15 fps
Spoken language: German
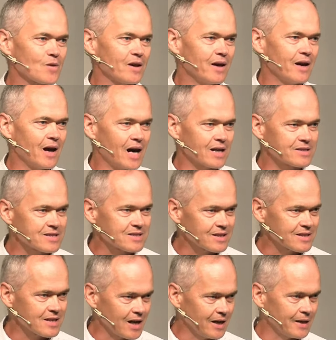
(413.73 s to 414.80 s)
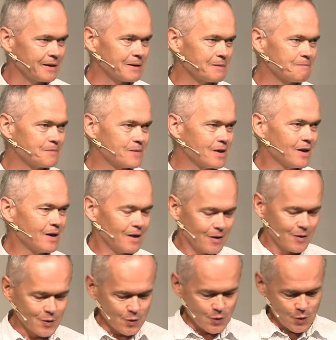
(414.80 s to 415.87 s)
er hat es getan.
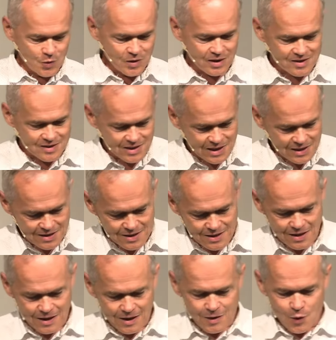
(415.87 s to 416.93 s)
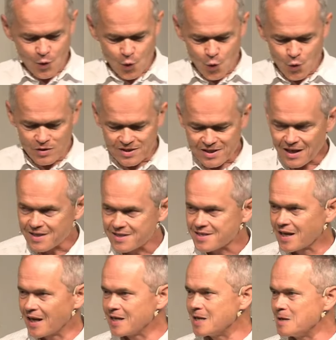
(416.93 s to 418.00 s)
Und er sieht uns als
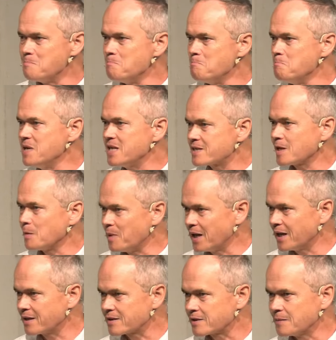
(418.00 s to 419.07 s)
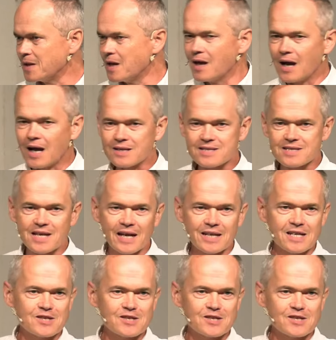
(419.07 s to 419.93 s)
seine Mitarbeiter, als seine